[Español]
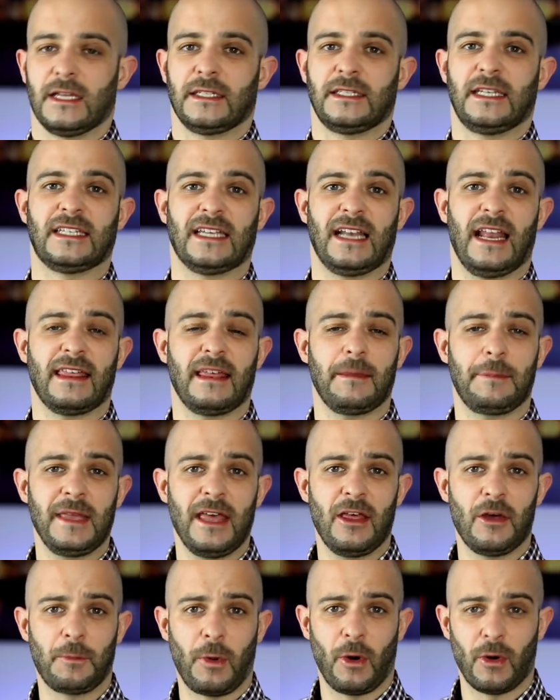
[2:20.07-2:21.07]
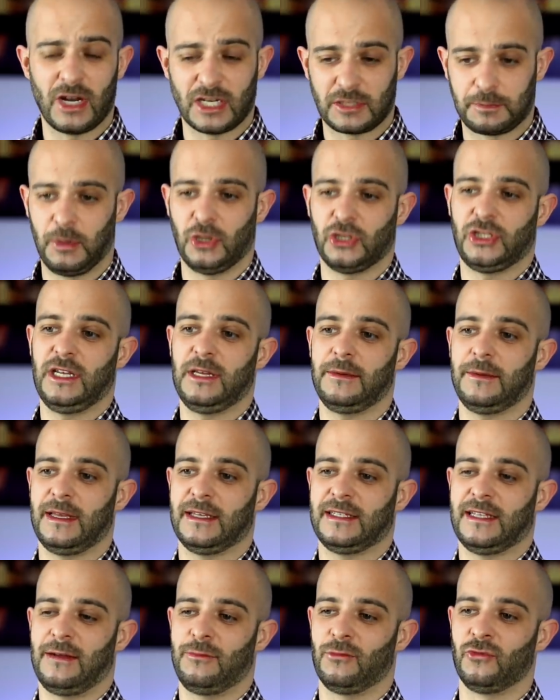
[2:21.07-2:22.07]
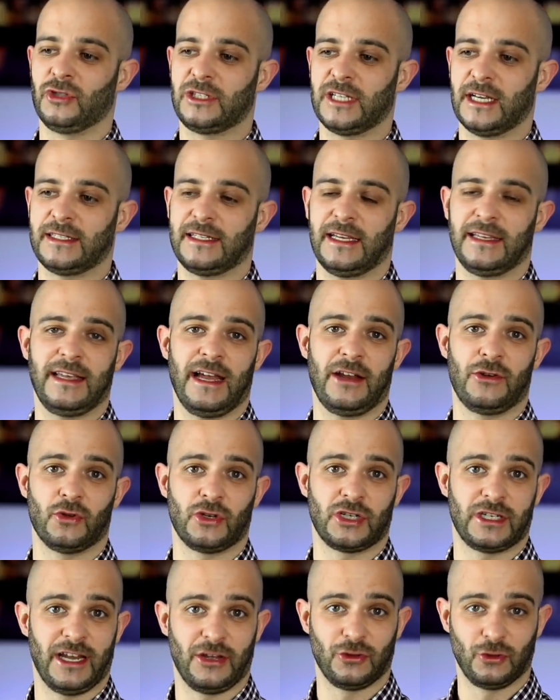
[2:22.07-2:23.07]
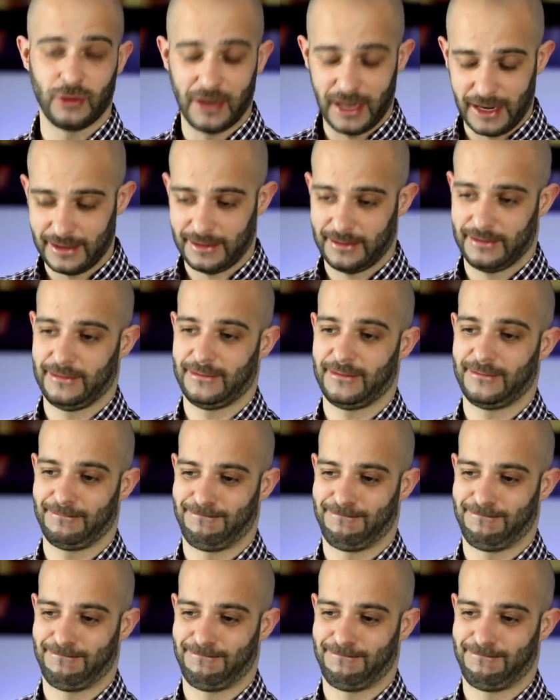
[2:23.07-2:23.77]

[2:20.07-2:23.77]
Si se la hace pillado Power Explosive, esa muchacha ya no es natural.